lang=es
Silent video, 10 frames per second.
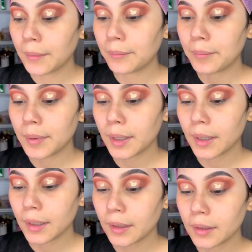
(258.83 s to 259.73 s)

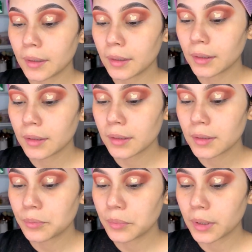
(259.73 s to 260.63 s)
plana,
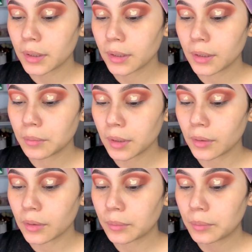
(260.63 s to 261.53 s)
niñas. Plana, la
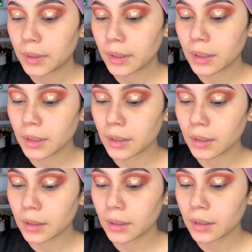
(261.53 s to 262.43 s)
mejor plana que
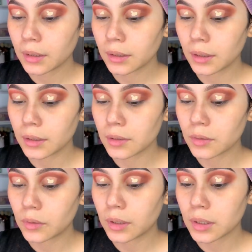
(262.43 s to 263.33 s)
tengan en
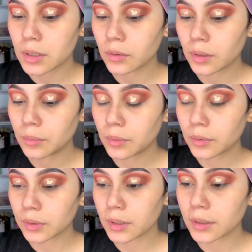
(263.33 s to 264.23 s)
su colección de
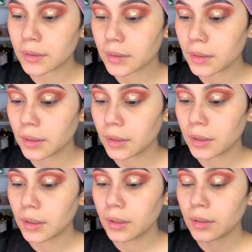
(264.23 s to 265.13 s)
brochas.
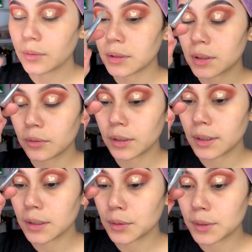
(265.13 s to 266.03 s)
Yo he estado
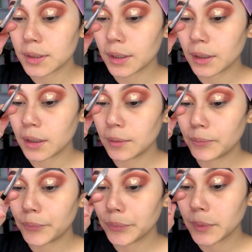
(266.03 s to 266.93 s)
utilizando esta de aquí.
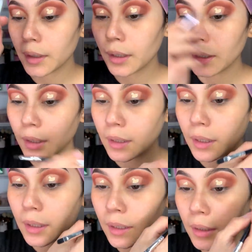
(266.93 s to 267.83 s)

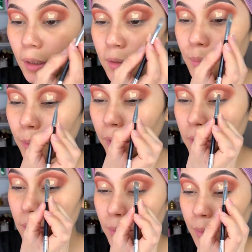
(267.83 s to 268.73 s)
Y
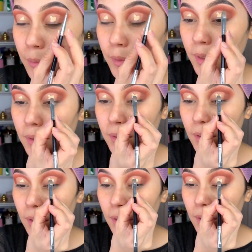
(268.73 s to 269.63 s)
después vamos a
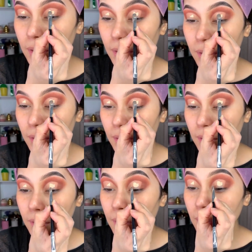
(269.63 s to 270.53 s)
estar
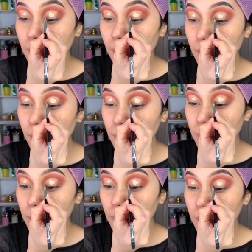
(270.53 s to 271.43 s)
agarrando un
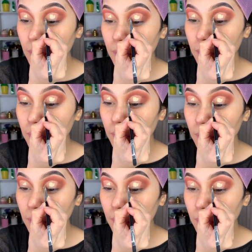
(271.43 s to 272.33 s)
poco de
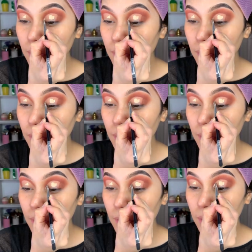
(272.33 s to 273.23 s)
corrector y